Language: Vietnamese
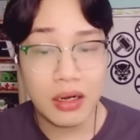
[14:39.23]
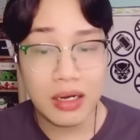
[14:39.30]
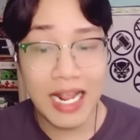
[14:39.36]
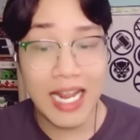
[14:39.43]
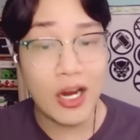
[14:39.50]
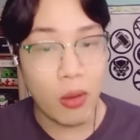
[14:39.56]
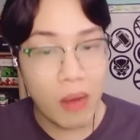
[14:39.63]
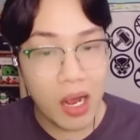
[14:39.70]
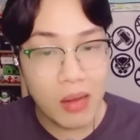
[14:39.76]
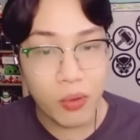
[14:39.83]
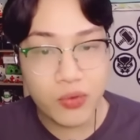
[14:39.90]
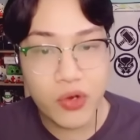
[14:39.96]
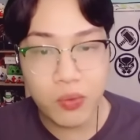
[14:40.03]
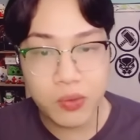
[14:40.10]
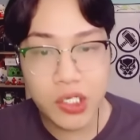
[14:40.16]
thay đổi mới một
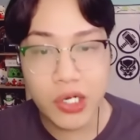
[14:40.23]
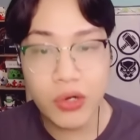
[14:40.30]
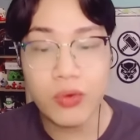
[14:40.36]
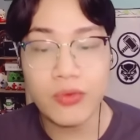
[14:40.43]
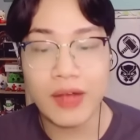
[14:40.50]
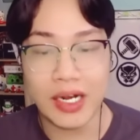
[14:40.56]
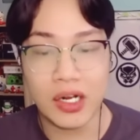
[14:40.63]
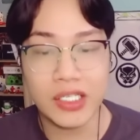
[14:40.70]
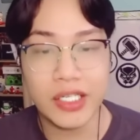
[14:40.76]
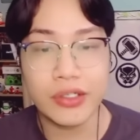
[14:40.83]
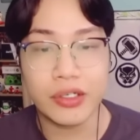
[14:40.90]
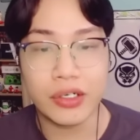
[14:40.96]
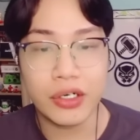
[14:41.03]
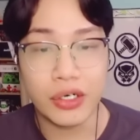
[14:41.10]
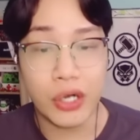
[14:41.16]
chút xíu và nó sẽ
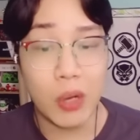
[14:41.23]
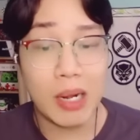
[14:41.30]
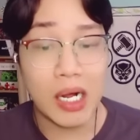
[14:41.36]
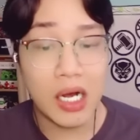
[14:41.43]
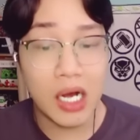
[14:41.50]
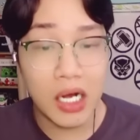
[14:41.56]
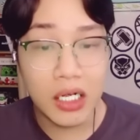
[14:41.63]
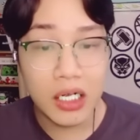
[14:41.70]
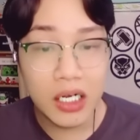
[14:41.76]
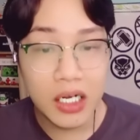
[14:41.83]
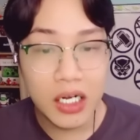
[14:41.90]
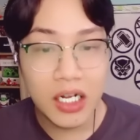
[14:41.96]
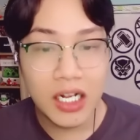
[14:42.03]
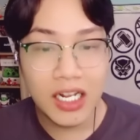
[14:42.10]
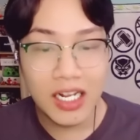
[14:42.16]
được nổi bật hơn
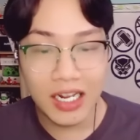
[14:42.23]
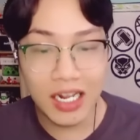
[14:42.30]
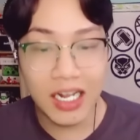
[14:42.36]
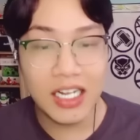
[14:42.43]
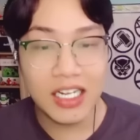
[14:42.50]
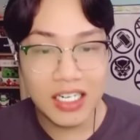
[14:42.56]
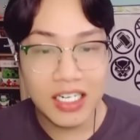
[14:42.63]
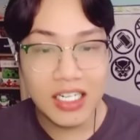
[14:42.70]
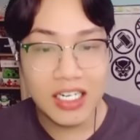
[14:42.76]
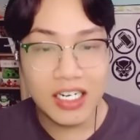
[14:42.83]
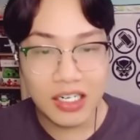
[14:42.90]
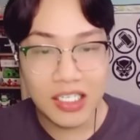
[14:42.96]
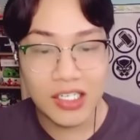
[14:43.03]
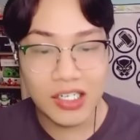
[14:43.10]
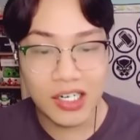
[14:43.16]
ha
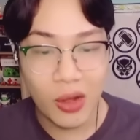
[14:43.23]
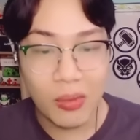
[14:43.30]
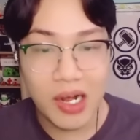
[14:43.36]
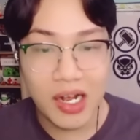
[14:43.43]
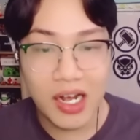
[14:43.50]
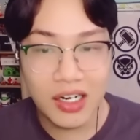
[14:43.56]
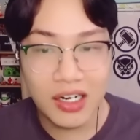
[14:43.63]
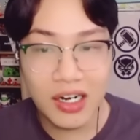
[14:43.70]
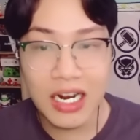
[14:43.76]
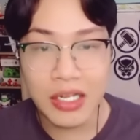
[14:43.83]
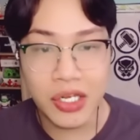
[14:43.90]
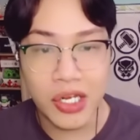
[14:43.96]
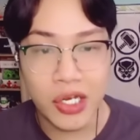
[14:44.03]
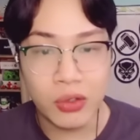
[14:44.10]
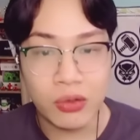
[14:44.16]
nó sẽ được nổi bật hơn rất là
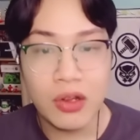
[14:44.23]
nhiều